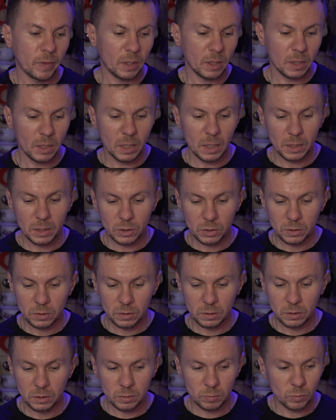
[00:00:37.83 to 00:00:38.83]
Я решил
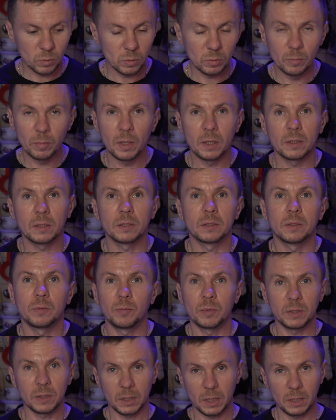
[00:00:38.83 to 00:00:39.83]
этот мукбанк
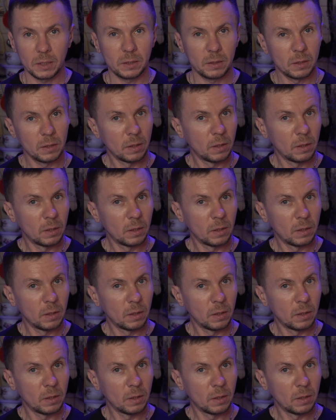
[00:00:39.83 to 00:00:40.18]
записать